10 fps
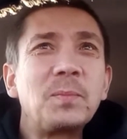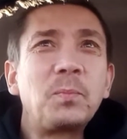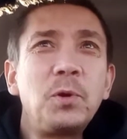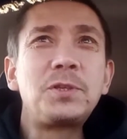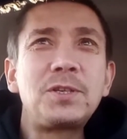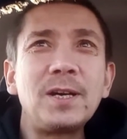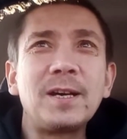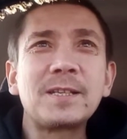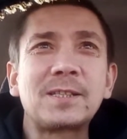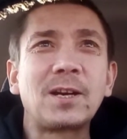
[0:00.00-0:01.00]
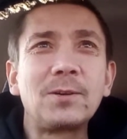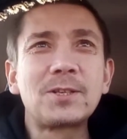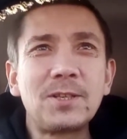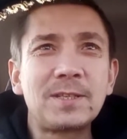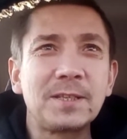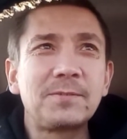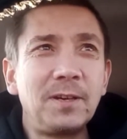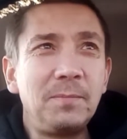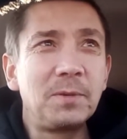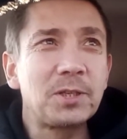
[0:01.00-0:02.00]
Будьте осторожны со
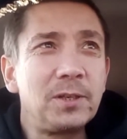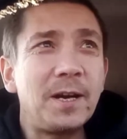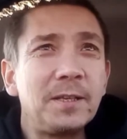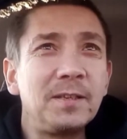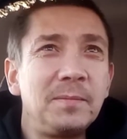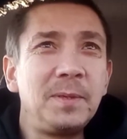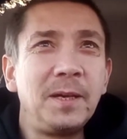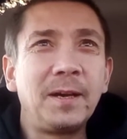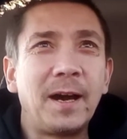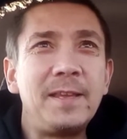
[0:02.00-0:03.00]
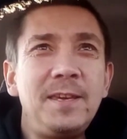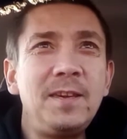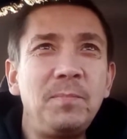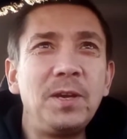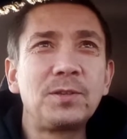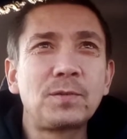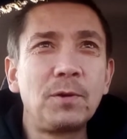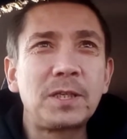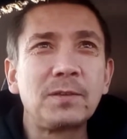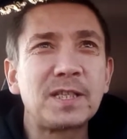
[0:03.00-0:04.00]
своими желаниями, они имеют
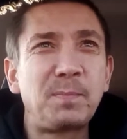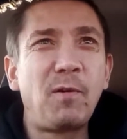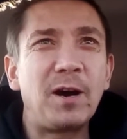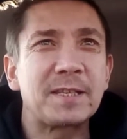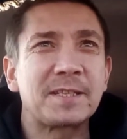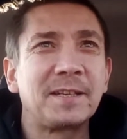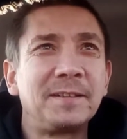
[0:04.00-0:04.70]
свойство сбываться.